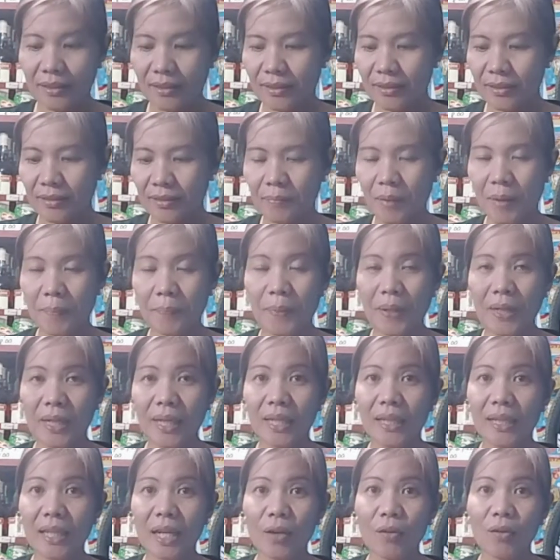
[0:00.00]

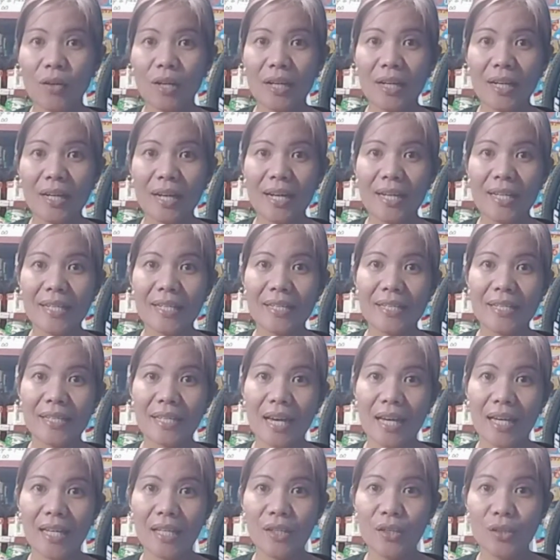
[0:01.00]
Papakita ko lang guys
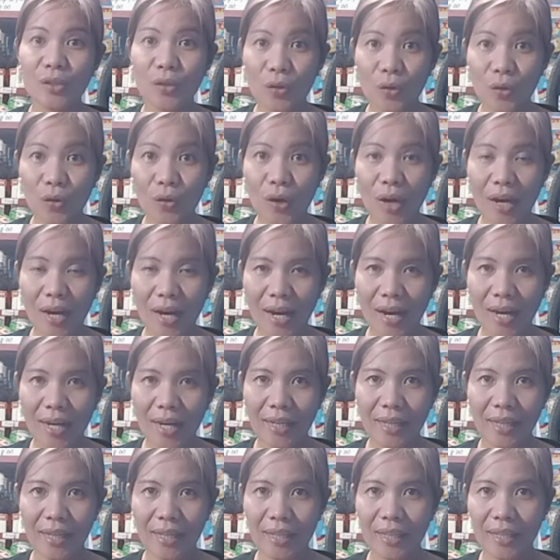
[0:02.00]
sa inyo ang
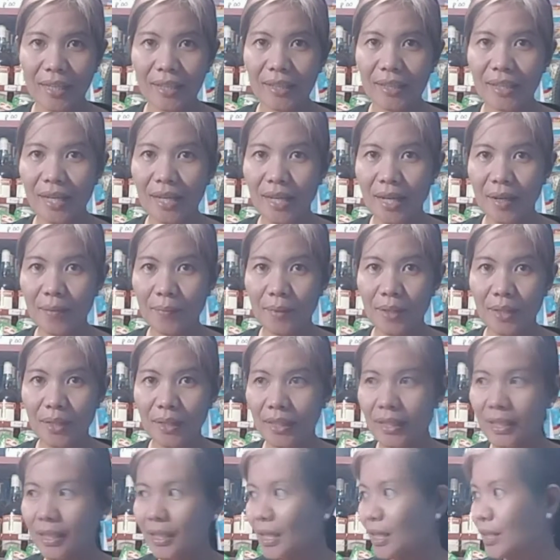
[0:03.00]
aking
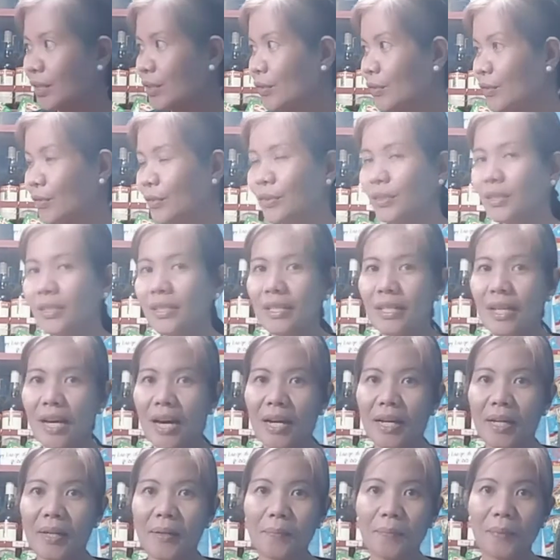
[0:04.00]
gagamitin ngayon sa
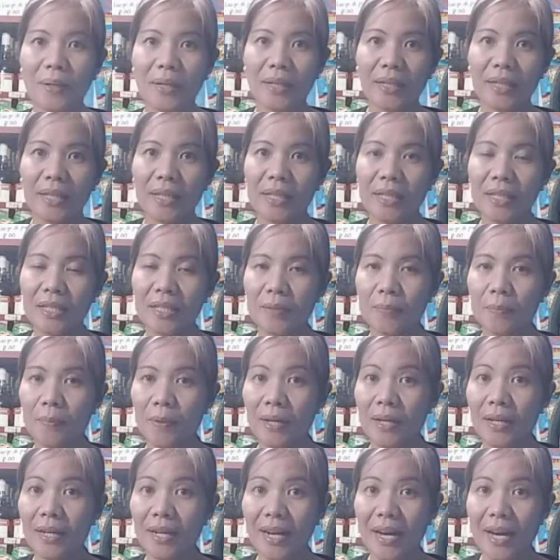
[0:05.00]
aking
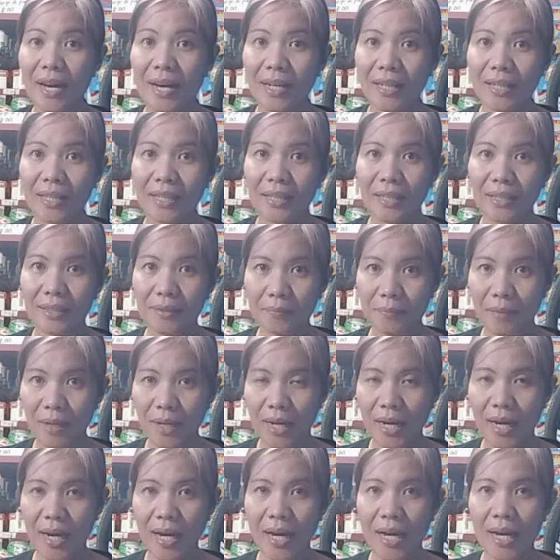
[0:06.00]
pagdi-display ng aking
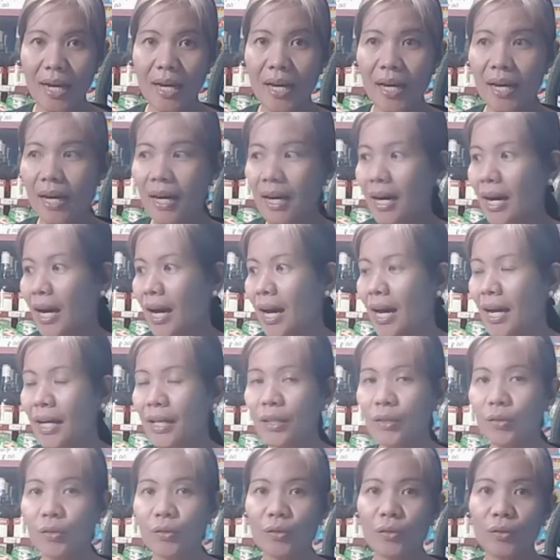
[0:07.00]
mga
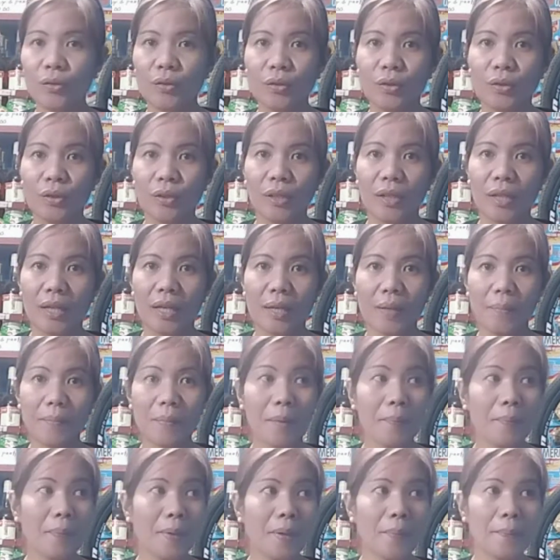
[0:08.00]
ano, iba
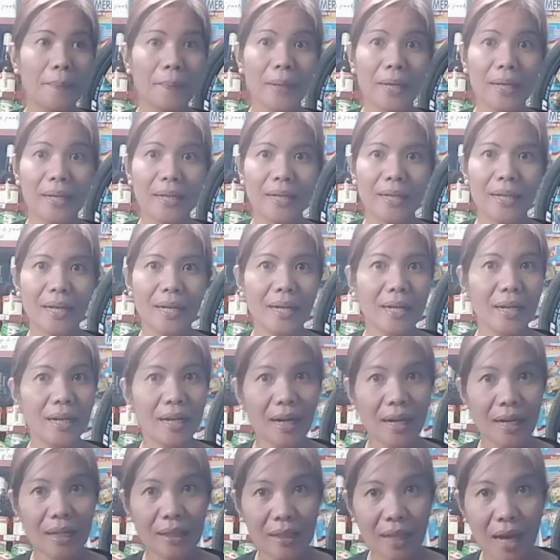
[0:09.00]
pang paninda na
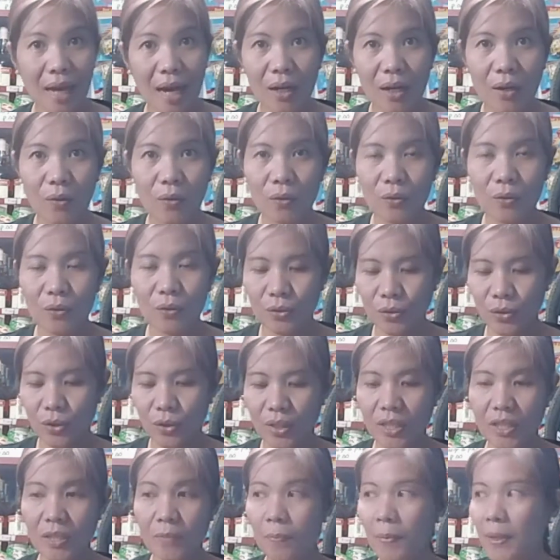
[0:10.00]
nakatago. So,
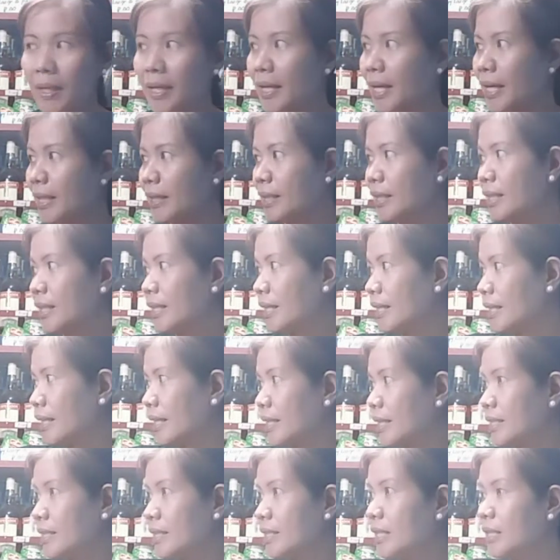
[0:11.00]
i-display natin yan
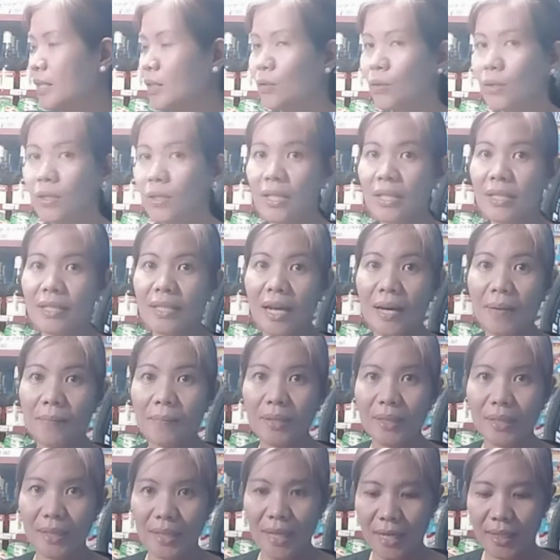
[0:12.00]
guys dito,
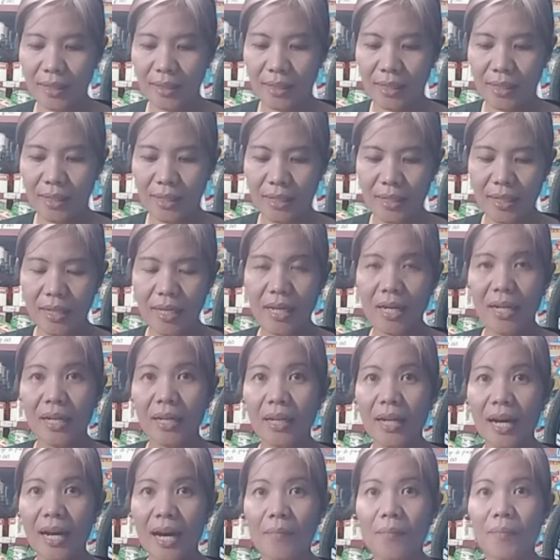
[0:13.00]
isasabit natin
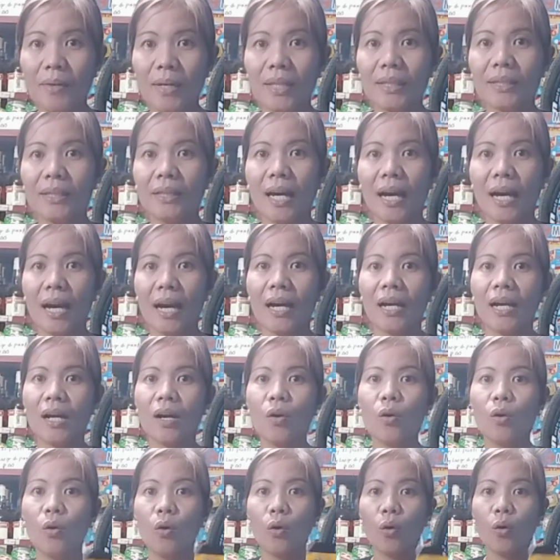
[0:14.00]
gamit ang
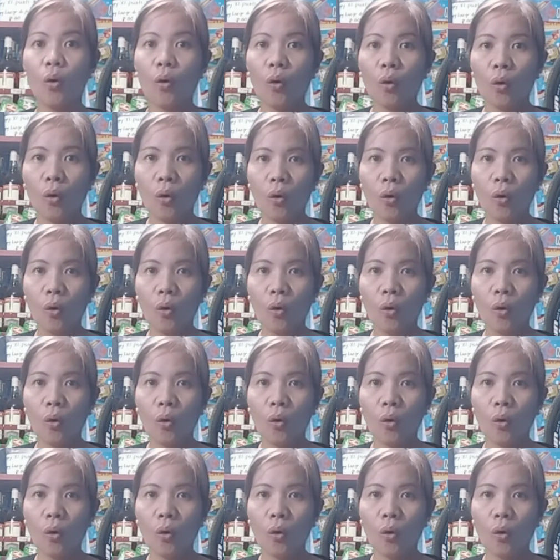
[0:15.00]
hook.